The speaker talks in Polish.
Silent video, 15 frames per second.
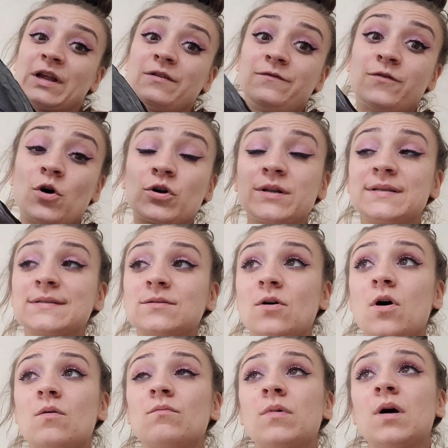Bory
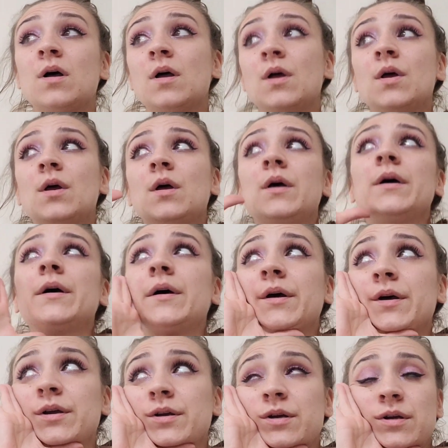są.
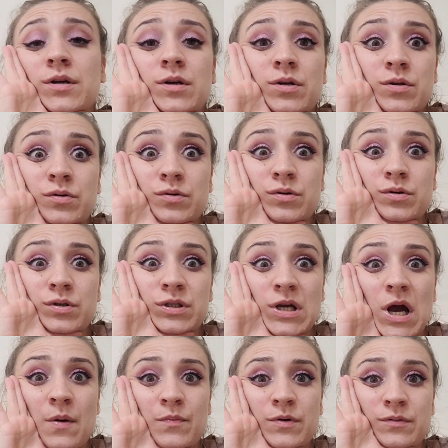Eee
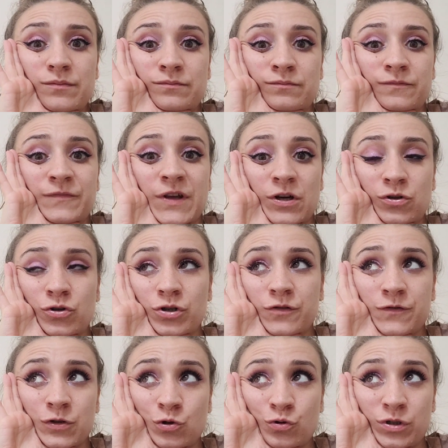Chciałabym większość
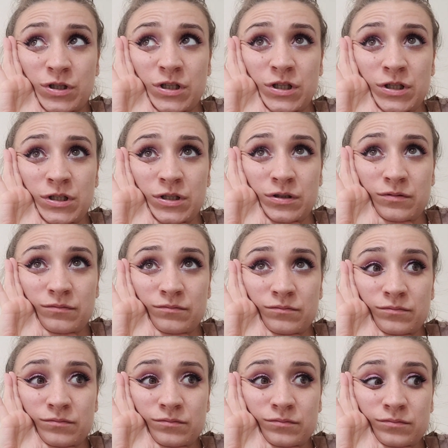wyrzucić,
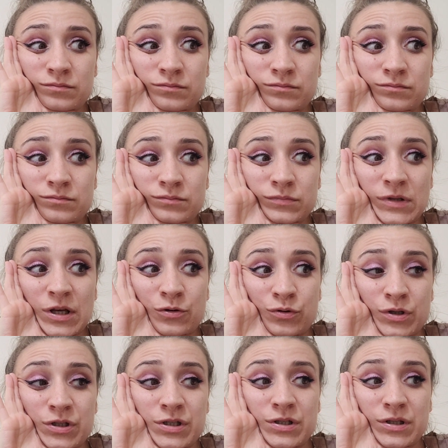te,
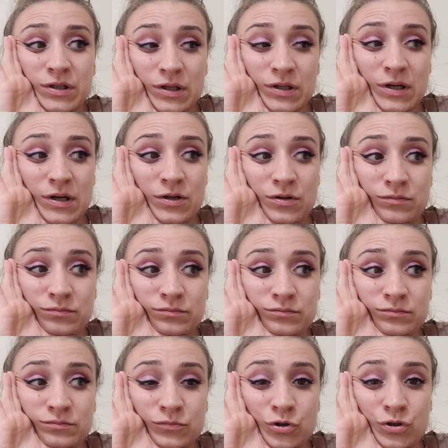które się nie nadają.
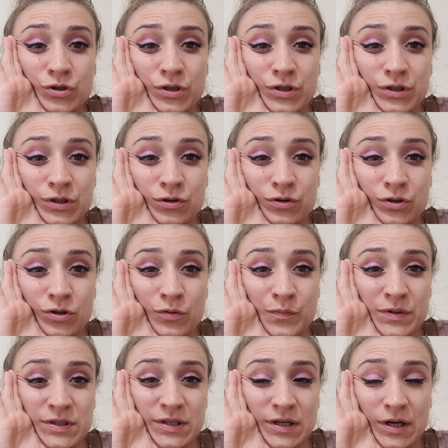Może inne do tego
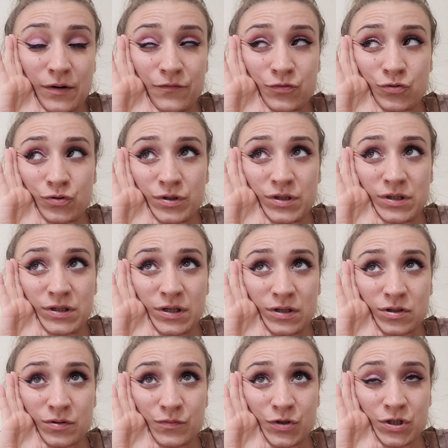PCK wrzucić,
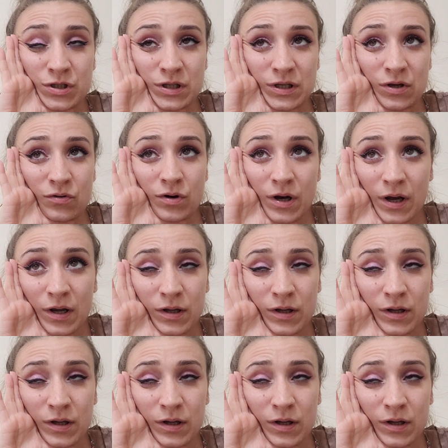jak są jeszcze takie ok,